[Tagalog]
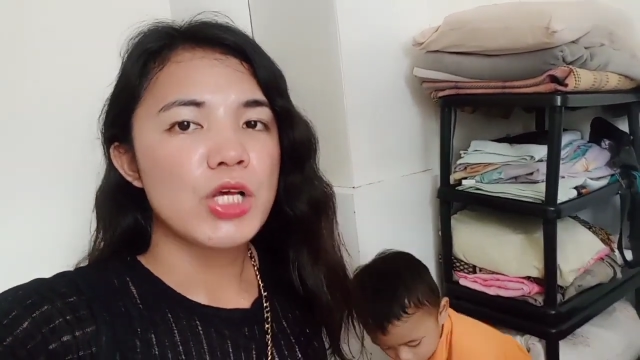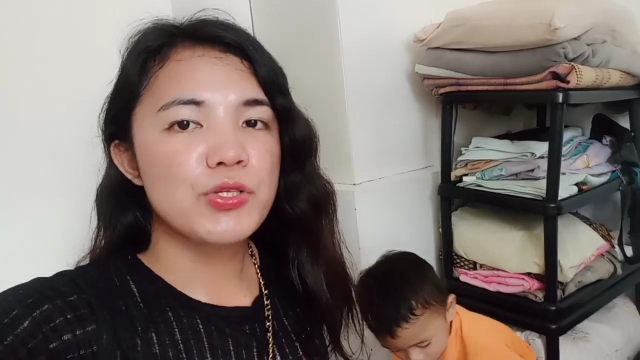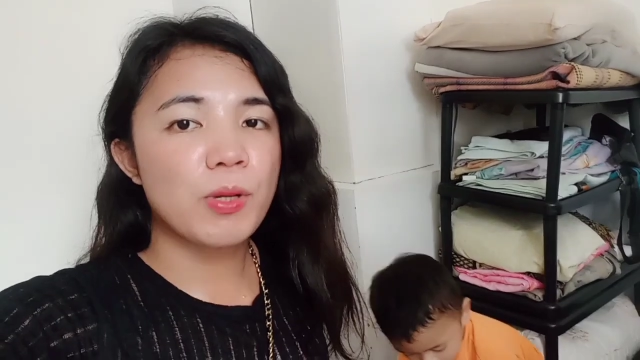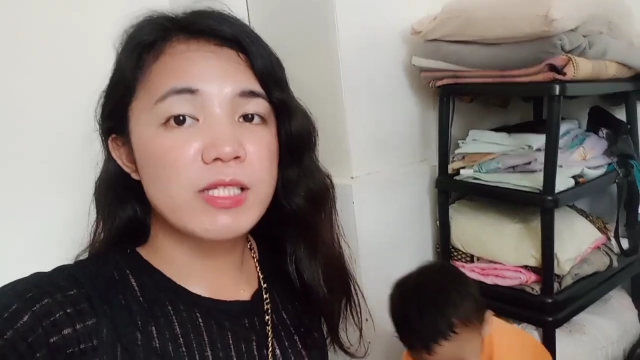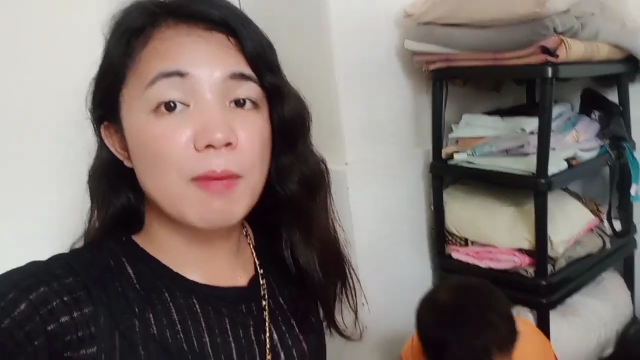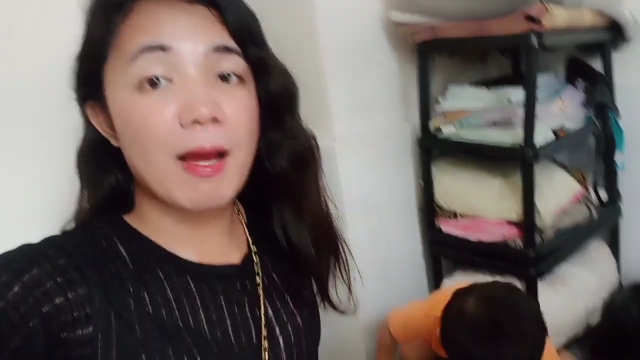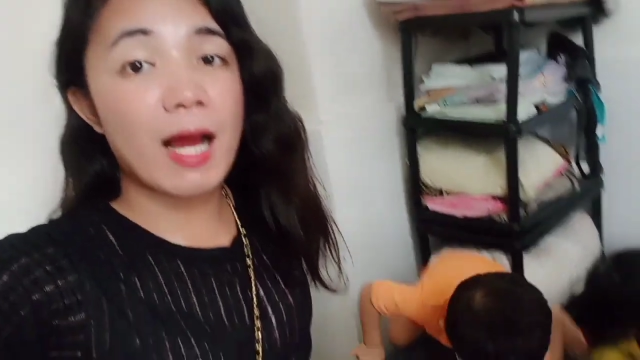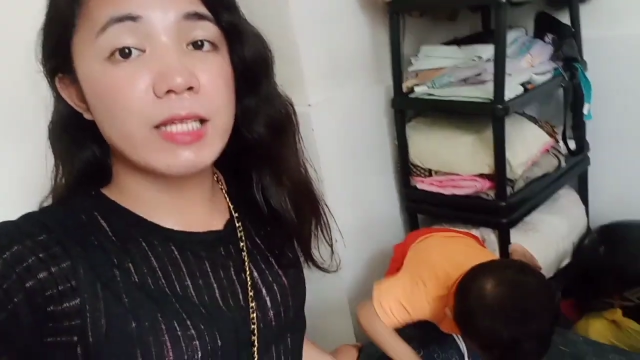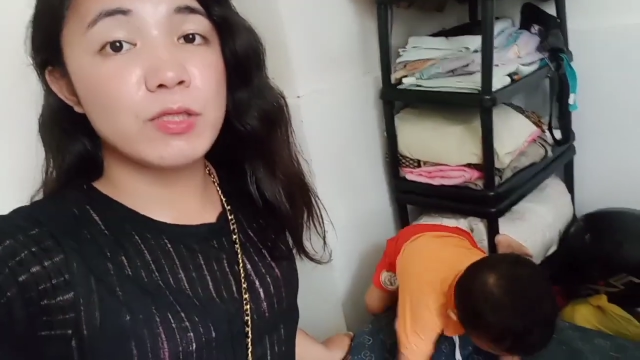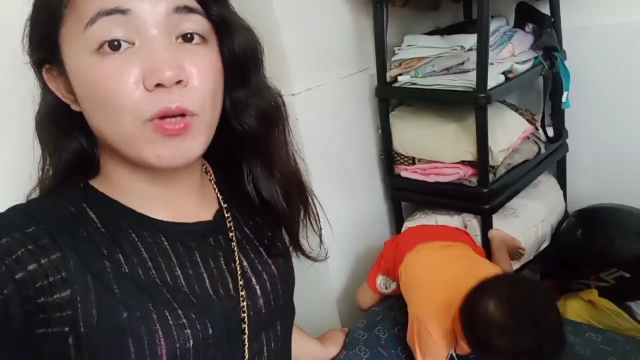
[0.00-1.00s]
So guys,
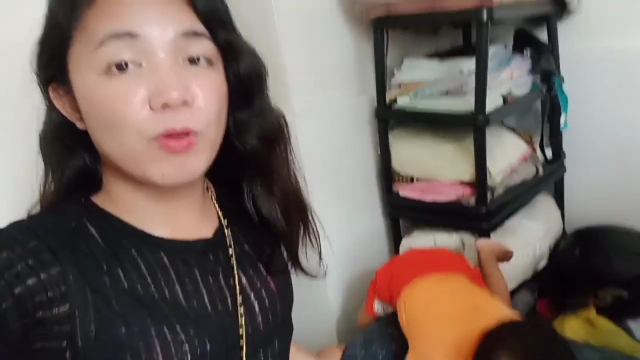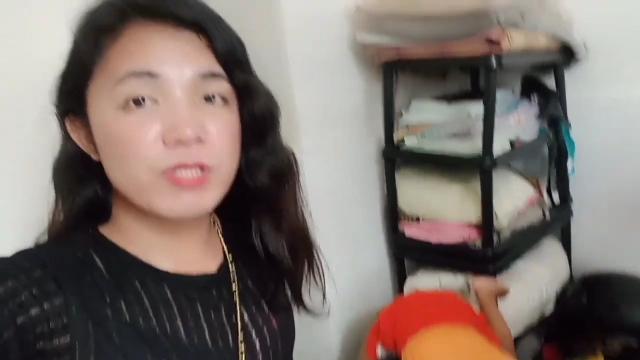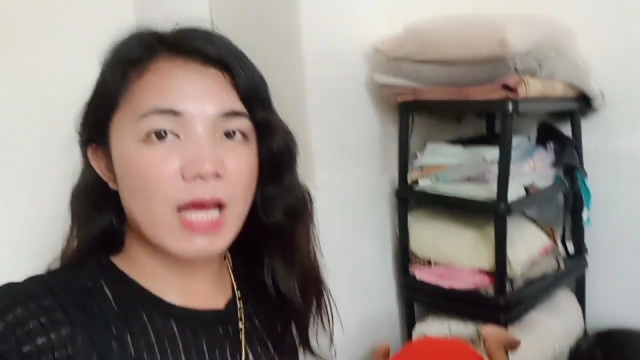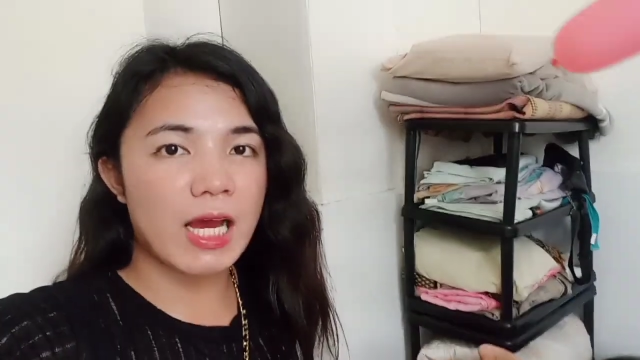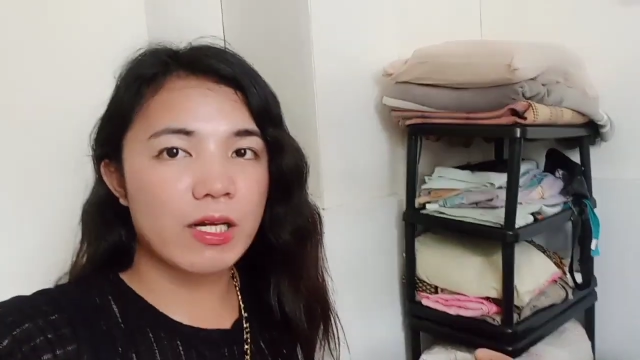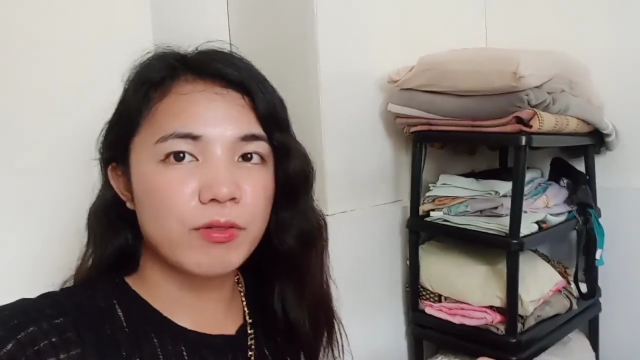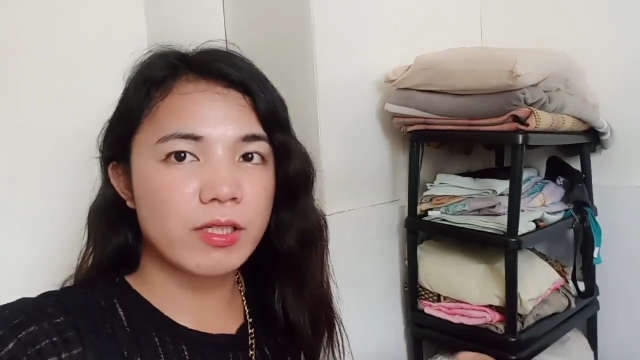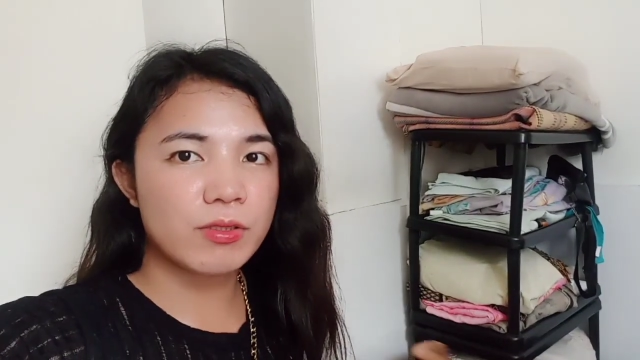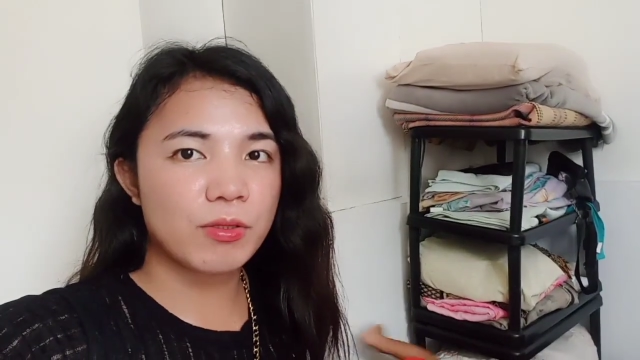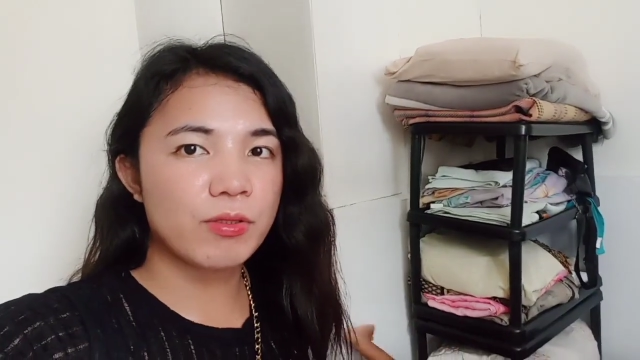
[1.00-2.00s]
samahan nyo ako sa araw
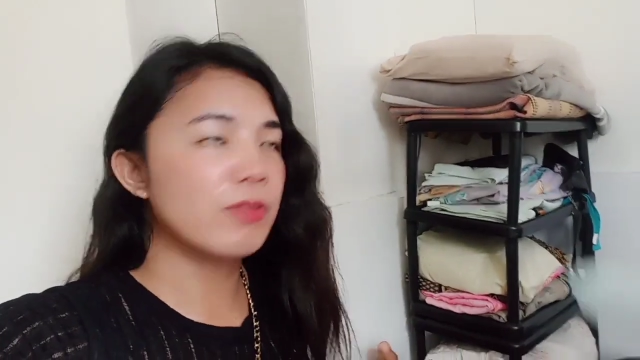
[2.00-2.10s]
na to.